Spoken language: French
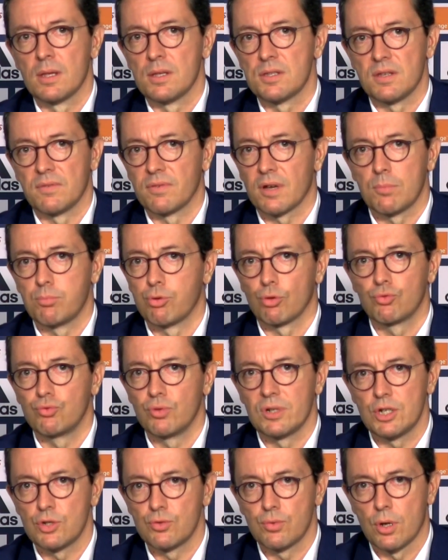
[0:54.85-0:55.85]
C'est vrai pour
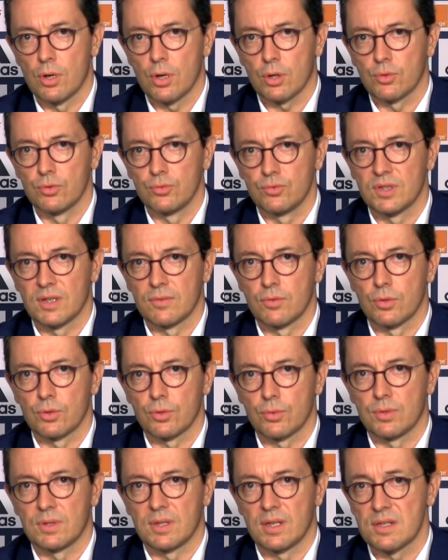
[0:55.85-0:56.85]
tous les joueurs que nous avons
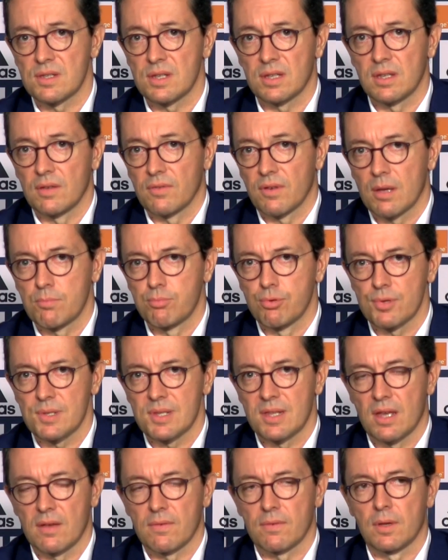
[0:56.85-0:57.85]
recrutés, c'était vrai pour
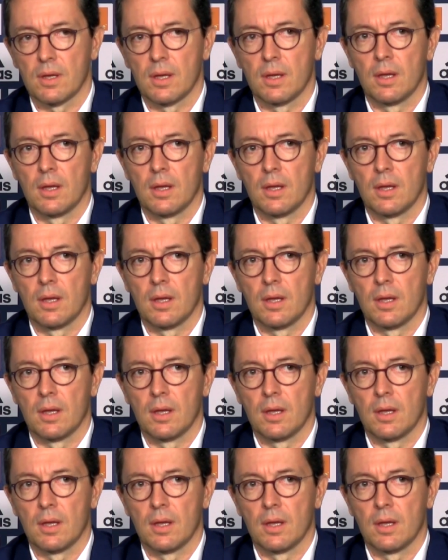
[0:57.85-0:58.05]
Steve.